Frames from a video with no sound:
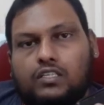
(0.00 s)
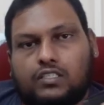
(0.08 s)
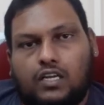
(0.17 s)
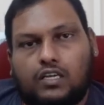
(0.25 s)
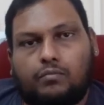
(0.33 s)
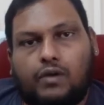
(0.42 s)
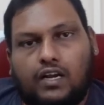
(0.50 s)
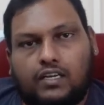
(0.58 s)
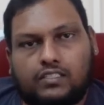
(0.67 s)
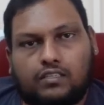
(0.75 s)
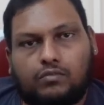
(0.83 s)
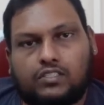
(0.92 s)
నెక్స్ట్ అలాగే
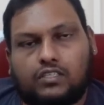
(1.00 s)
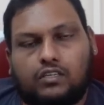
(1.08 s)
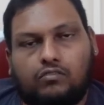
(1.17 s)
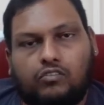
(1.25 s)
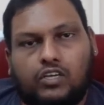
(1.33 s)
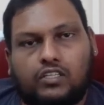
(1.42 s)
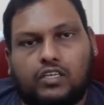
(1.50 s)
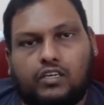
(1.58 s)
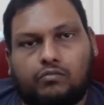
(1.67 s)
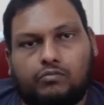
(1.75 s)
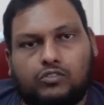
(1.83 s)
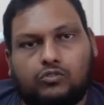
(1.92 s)
బ్యాటరీ సంబంధించిన రివ్యూ అయితే
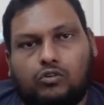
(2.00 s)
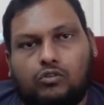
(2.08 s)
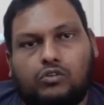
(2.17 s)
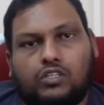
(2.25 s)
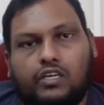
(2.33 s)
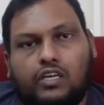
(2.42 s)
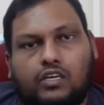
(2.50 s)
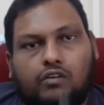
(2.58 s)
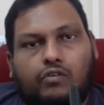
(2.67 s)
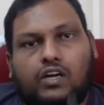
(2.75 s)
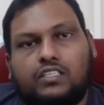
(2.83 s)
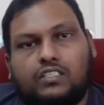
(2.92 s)
కనుక మీరు చూడకపోతే
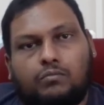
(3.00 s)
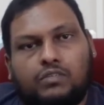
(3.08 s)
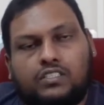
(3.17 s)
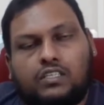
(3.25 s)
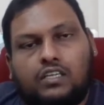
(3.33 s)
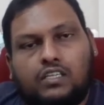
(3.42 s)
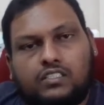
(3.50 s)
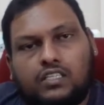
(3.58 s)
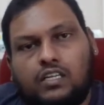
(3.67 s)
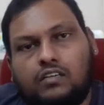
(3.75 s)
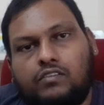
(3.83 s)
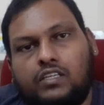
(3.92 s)
కనుక వాటికి సంబంధించిన
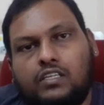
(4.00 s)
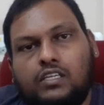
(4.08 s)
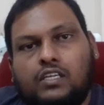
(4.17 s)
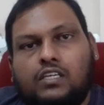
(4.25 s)
లింక్స్ అనేవి